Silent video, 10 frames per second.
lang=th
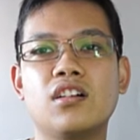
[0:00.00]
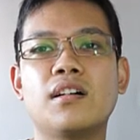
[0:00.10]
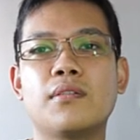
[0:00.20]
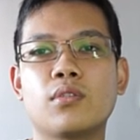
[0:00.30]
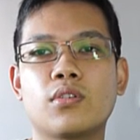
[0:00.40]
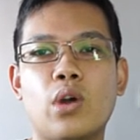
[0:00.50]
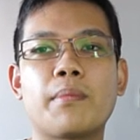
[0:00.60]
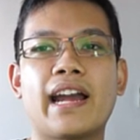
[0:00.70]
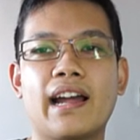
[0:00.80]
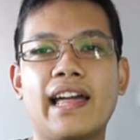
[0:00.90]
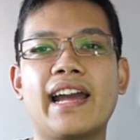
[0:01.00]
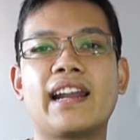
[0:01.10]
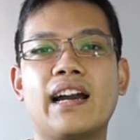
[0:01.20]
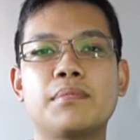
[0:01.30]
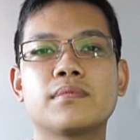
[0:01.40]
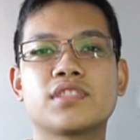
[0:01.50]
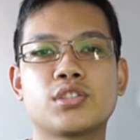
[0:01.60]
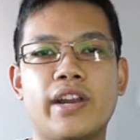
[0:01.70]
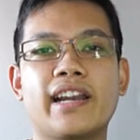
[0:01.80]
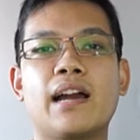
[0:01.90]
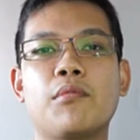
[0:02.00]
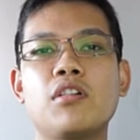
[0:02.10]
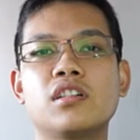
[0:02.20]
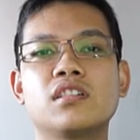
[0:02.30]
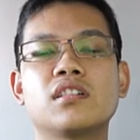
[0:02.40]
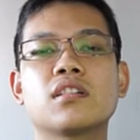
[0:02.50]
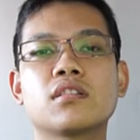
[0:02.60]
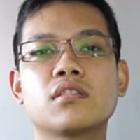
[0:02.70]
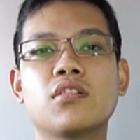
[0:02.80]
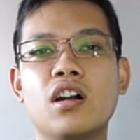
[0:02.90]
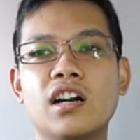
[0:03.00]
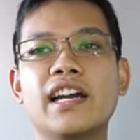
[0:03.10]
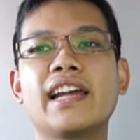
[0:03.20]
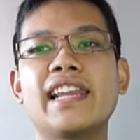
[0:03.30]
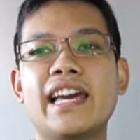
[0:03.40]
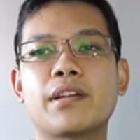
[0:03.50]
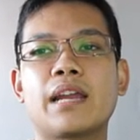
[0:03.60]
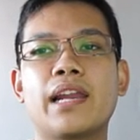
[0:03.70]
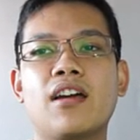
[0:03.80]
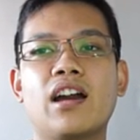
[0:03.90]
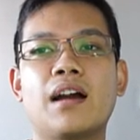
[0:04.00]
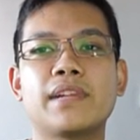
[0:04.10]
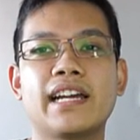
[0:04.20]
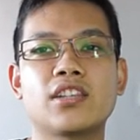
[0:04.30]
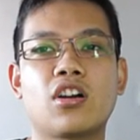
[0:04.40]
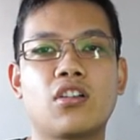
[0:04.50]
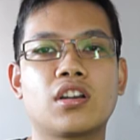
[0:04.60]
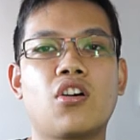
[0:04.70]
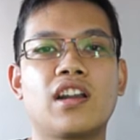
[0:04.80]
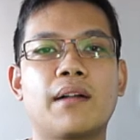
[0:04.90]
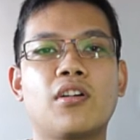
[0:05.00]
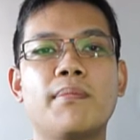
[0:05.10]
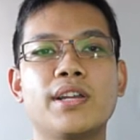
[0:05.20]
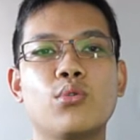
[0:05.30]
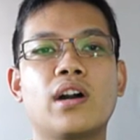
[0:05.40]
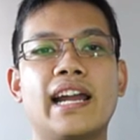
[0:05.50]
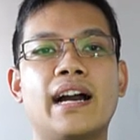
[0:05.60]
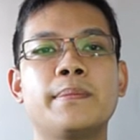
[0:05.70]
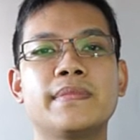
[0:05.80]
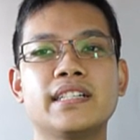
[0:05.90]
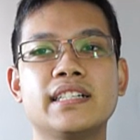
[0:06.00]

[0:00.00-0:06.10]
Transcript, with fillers: ก็ความแข็งแรงนะครับ strength ครับ ก็คือก็เคยเรียนกันไปแล้วนะครับ ในตอนก่อนๆครับ ก็ไปดูกันนะครับ